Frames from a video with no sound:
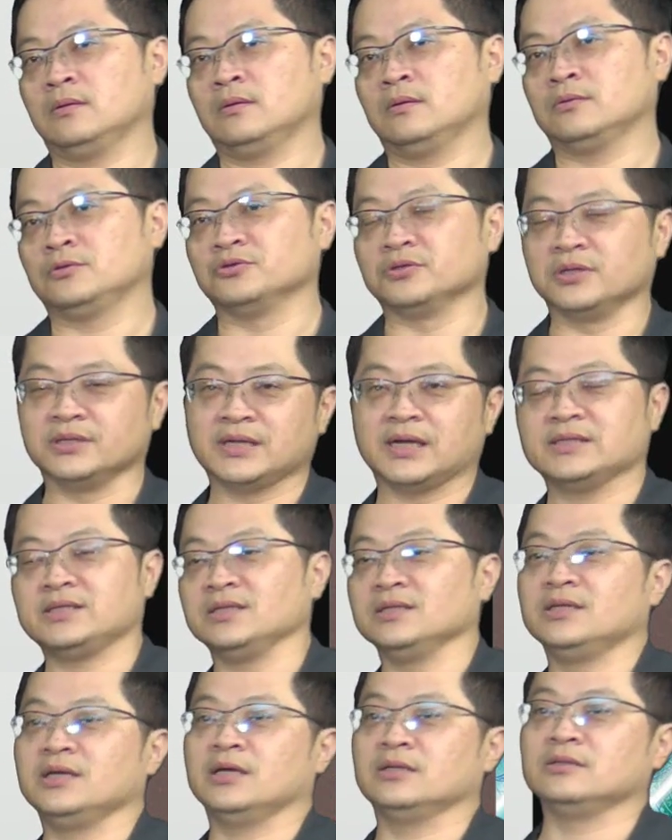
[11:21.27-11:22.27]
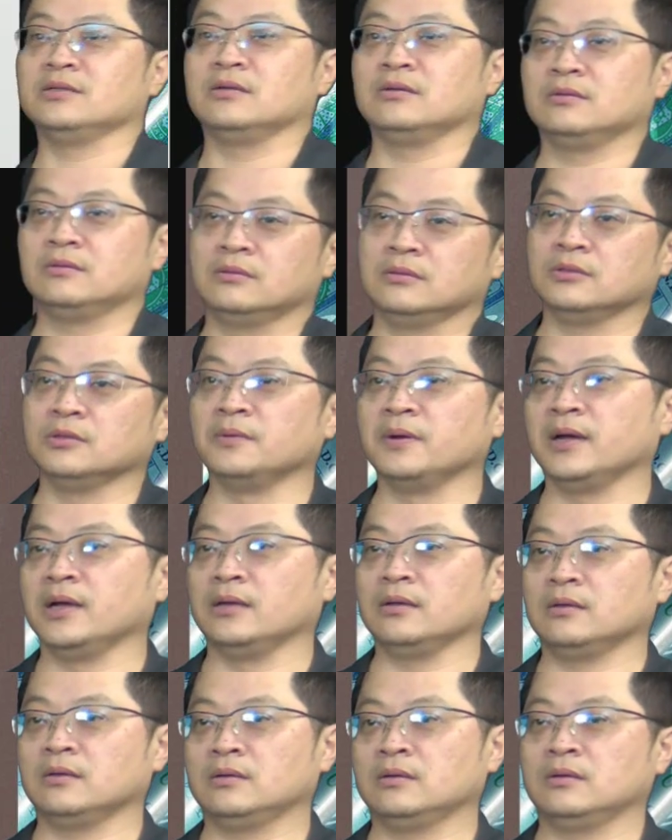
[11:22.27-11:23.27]
就人家今天对不
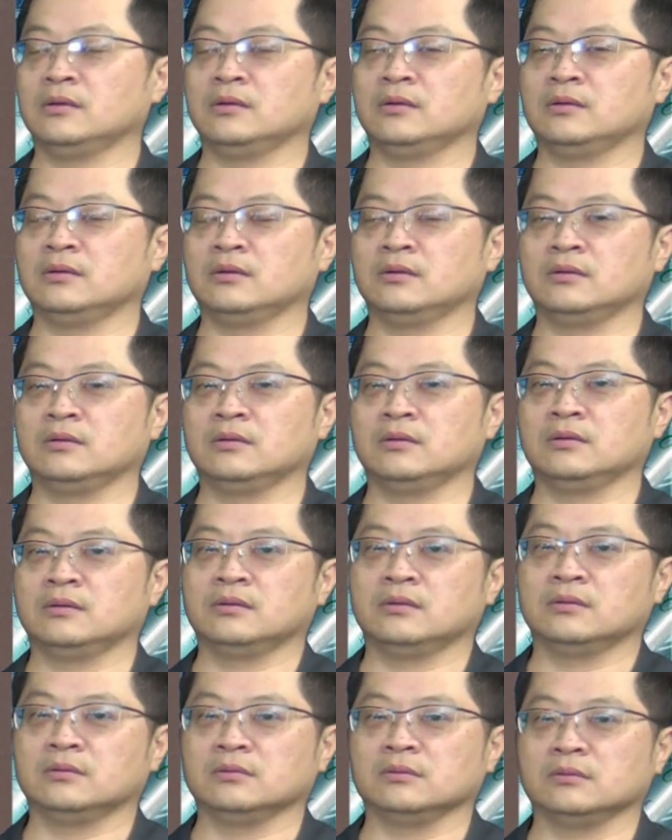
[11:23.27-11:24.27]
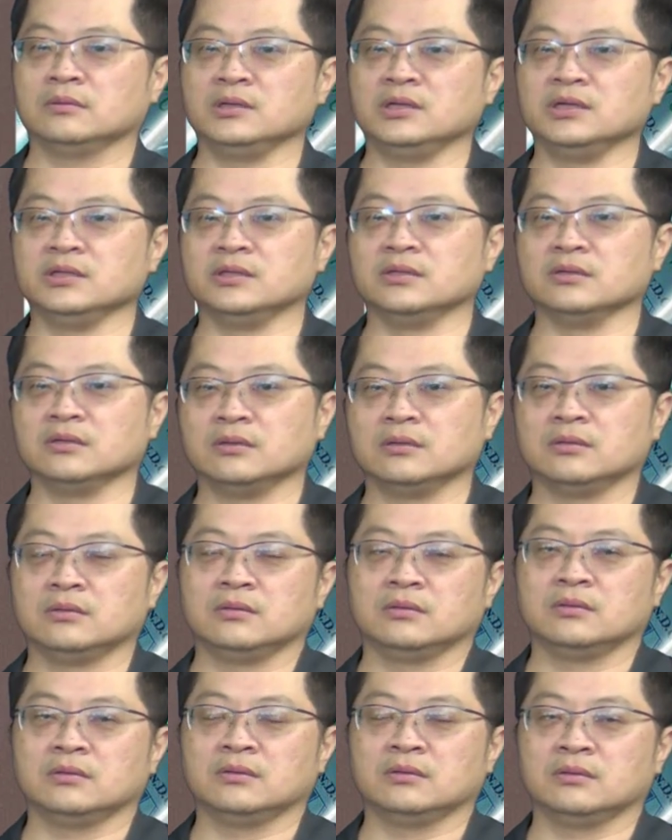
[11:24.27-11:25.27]
对？以，
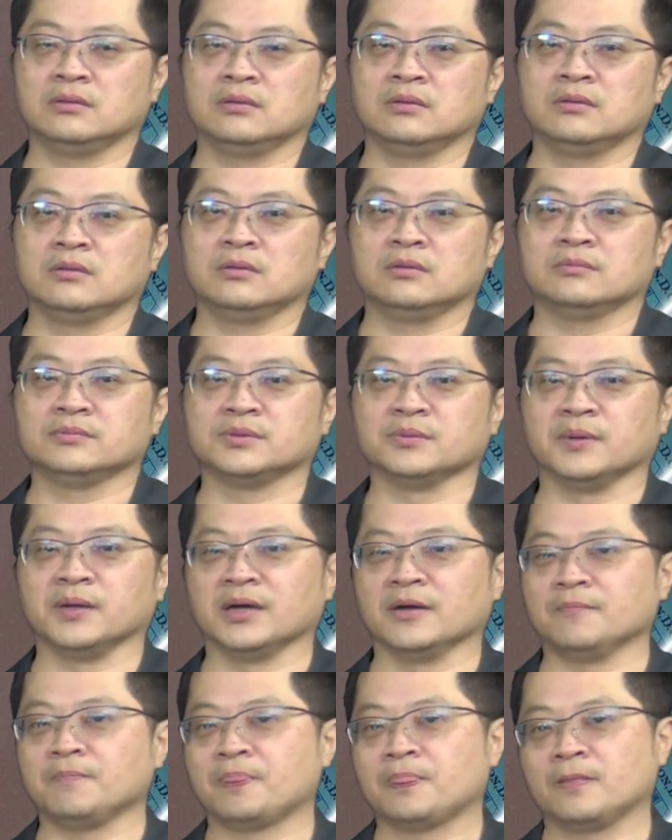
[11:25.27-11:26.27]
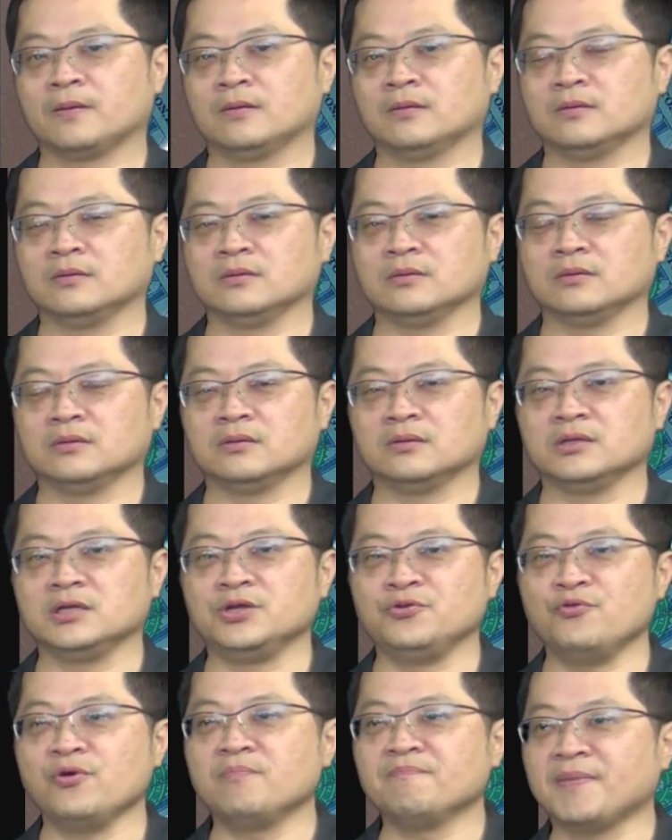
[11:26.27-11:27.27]
怎么样？以
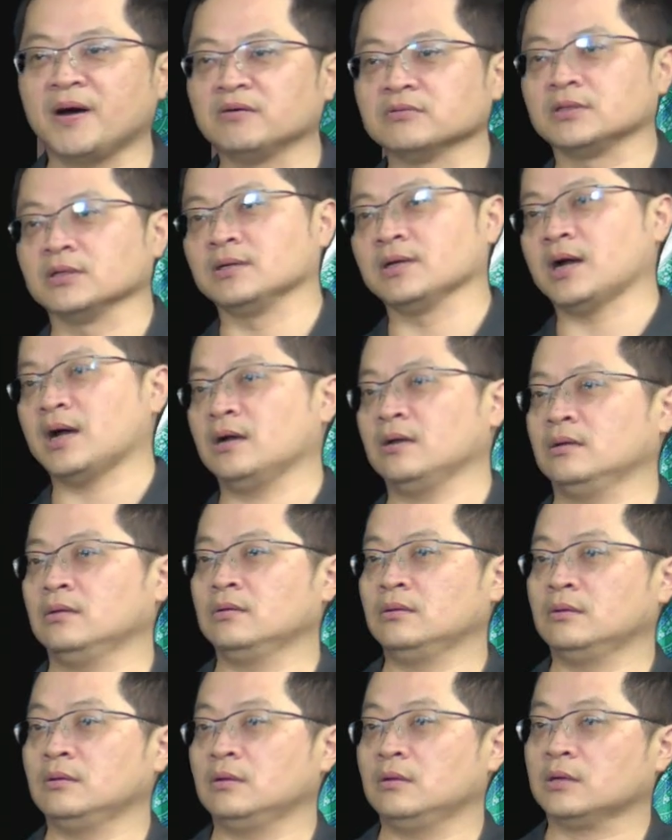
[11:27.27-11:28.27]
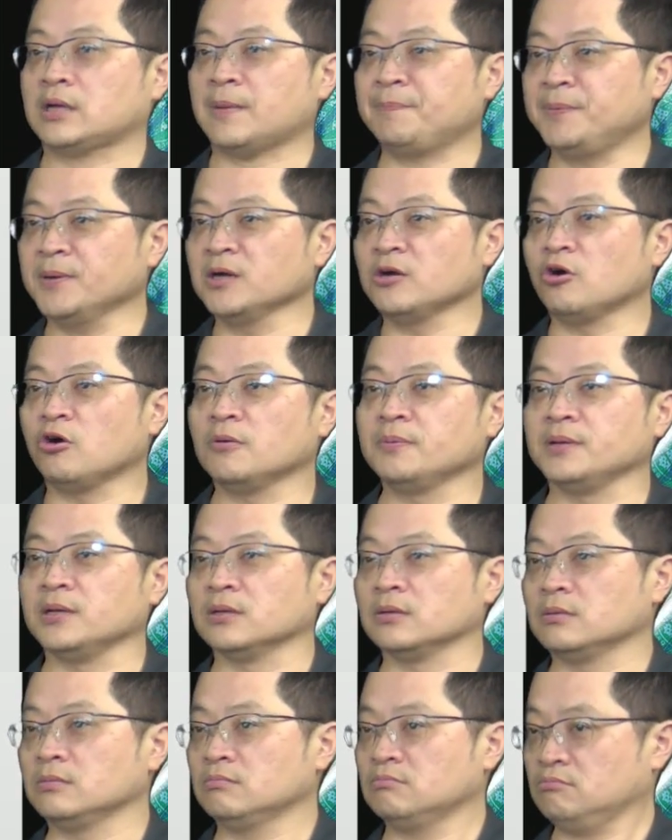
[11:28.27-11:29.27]
怨报德啊！甲报股票，
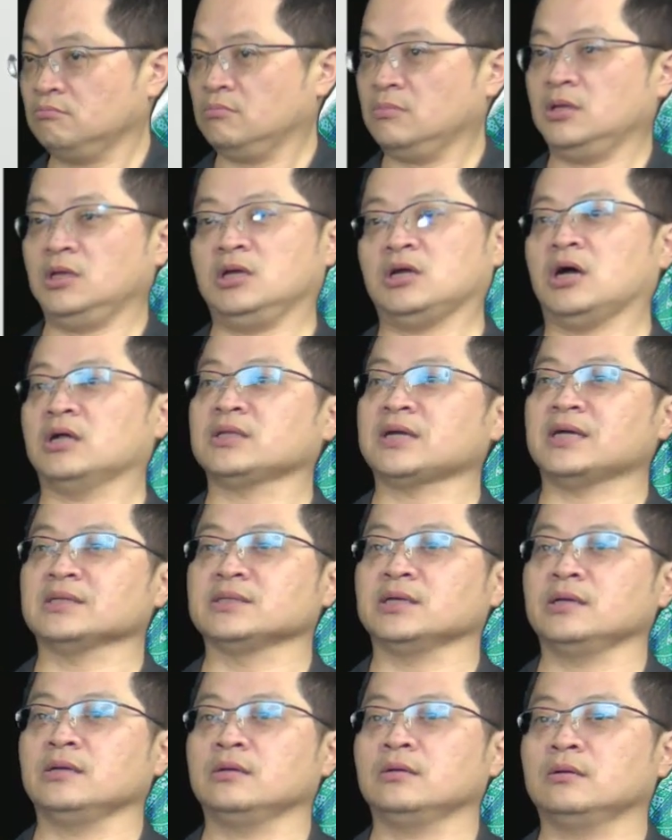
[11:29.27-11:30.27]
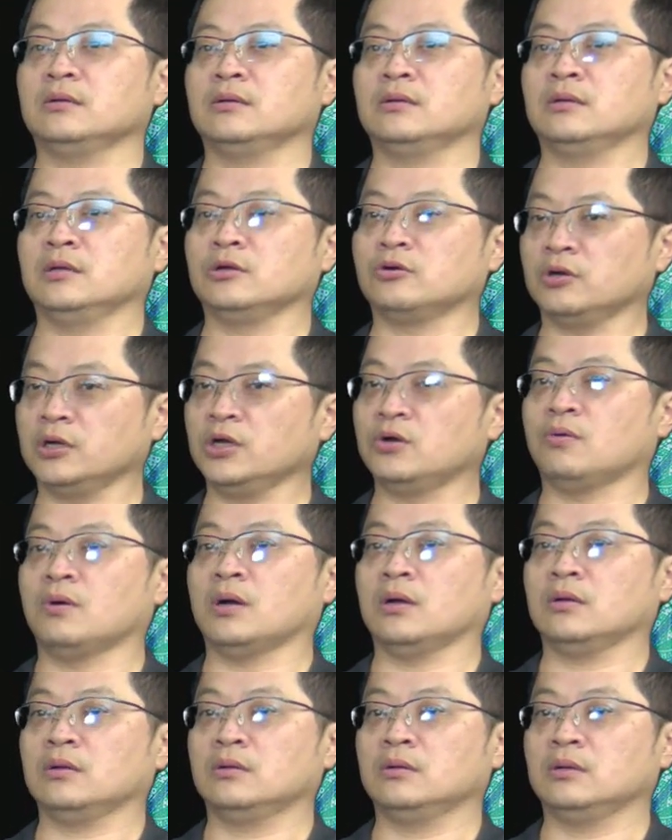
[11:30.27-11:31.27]
伊搞大只，伊讲你看，
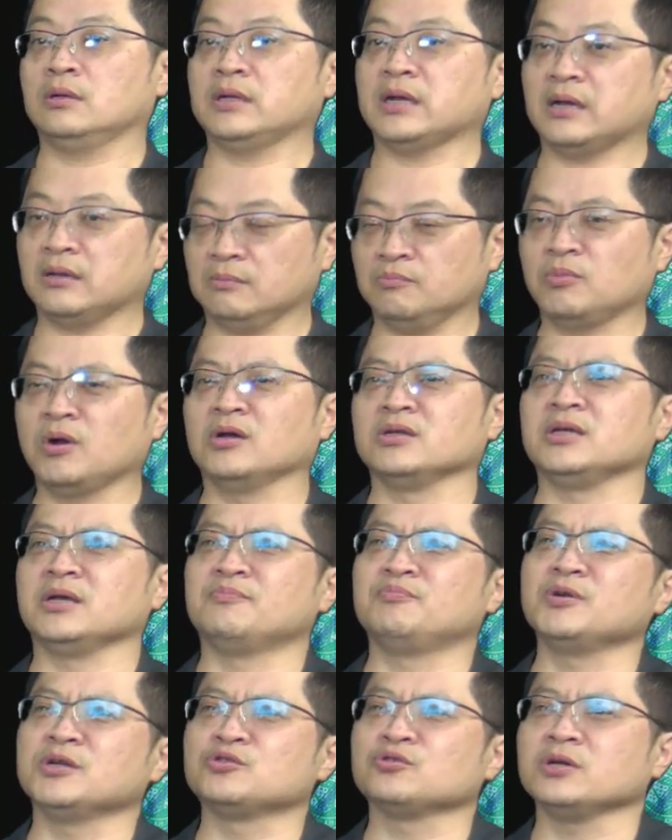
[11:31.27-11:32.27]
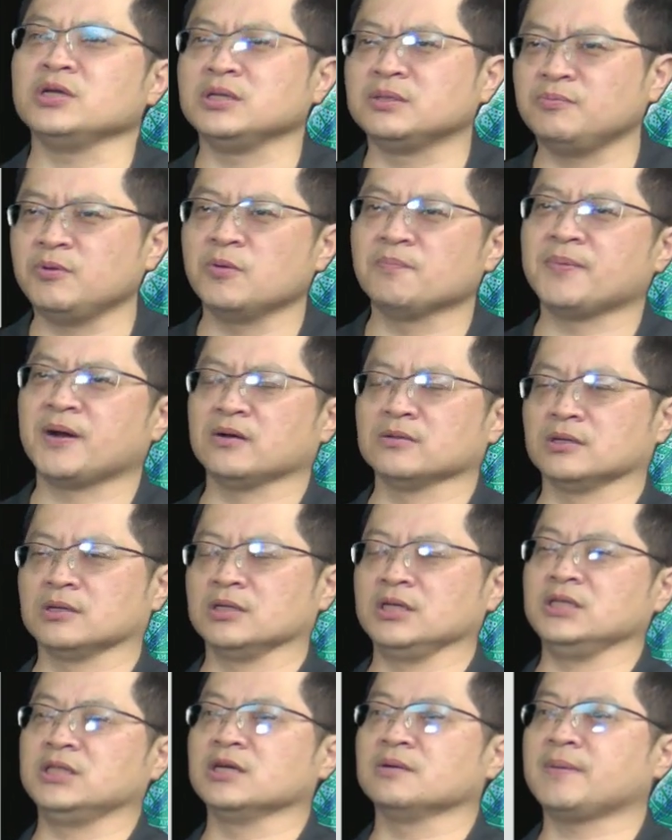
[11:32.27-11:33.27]
也，没有，也不能说以怨报德，
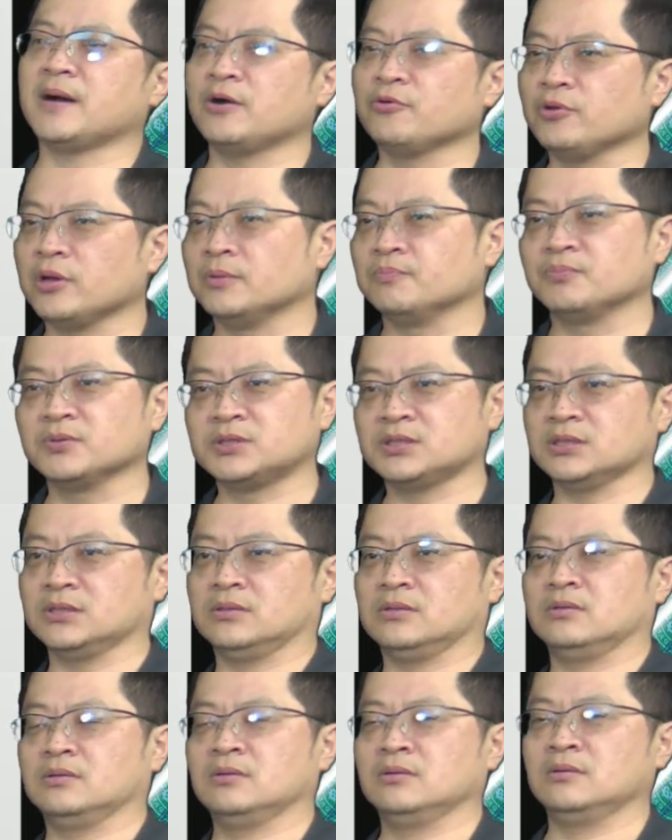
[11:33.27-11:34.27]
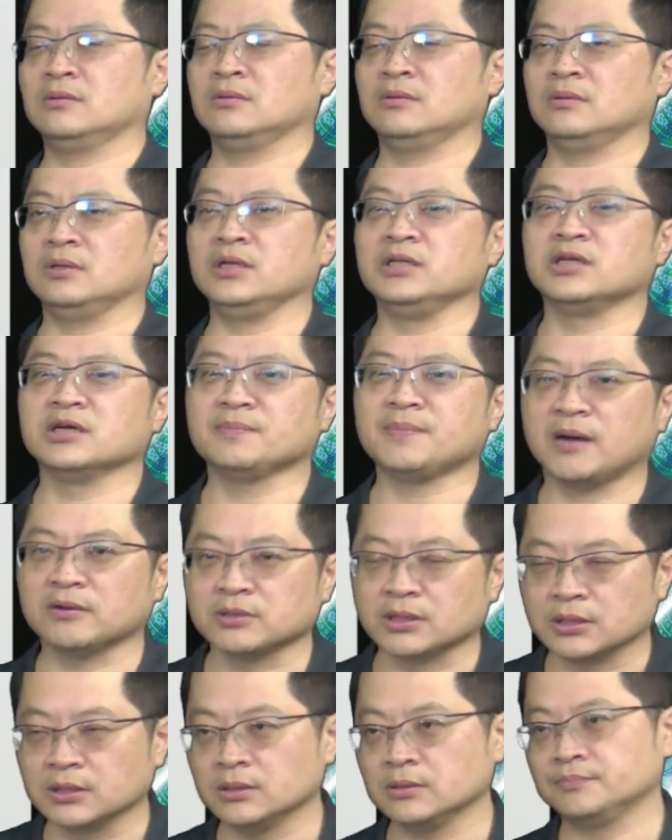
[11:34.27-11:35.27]
以德报怨，不是，以德报
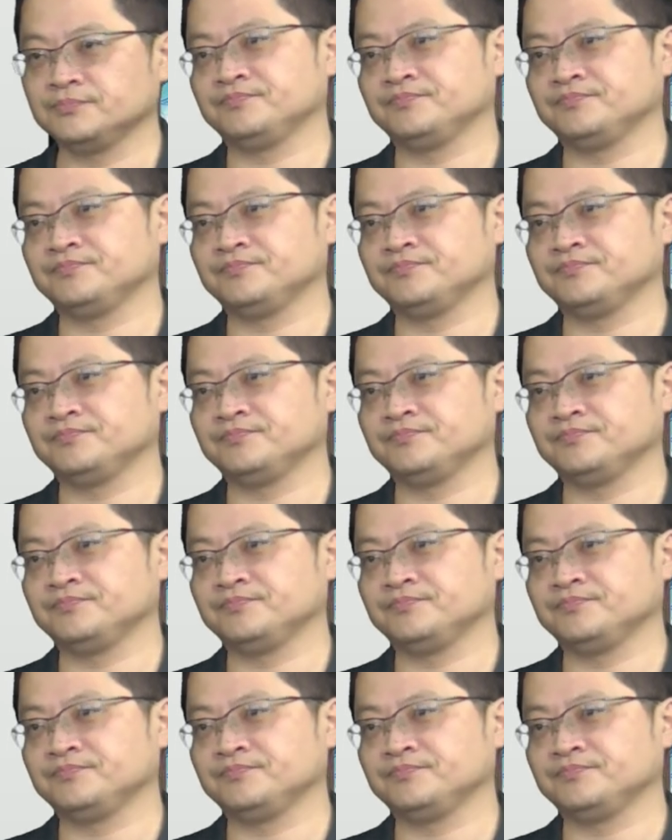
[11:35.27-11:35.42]
德。